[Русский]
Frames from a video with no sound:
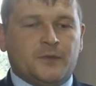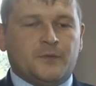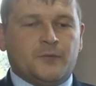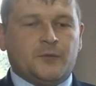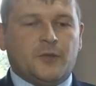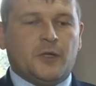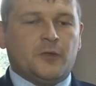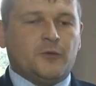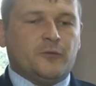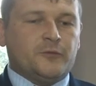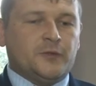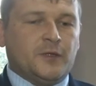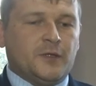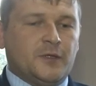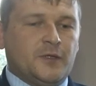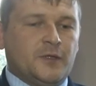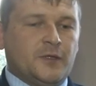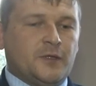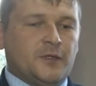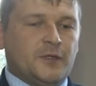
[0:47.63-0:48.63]
уголовное
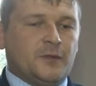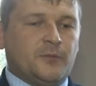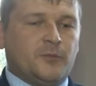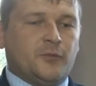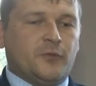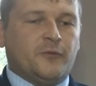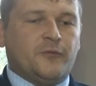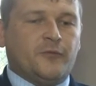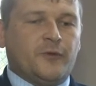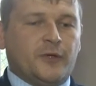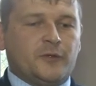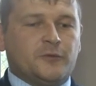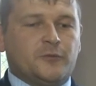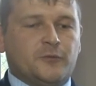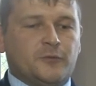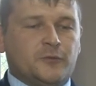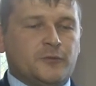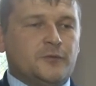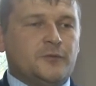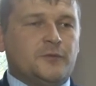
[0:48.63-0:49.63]
дело по
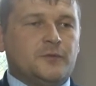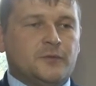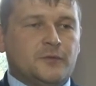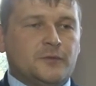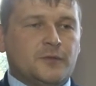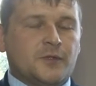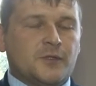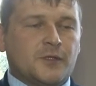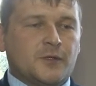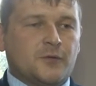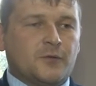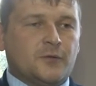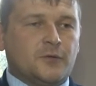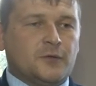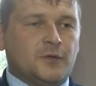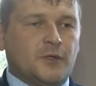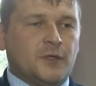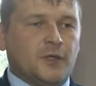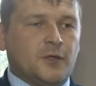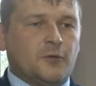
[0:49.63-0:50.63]
факту э,
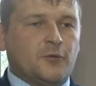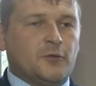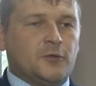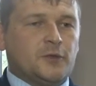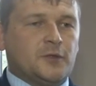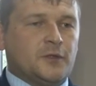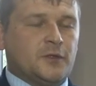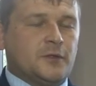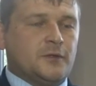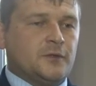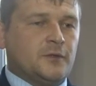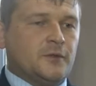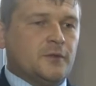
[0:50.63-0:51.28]
незаконной охоты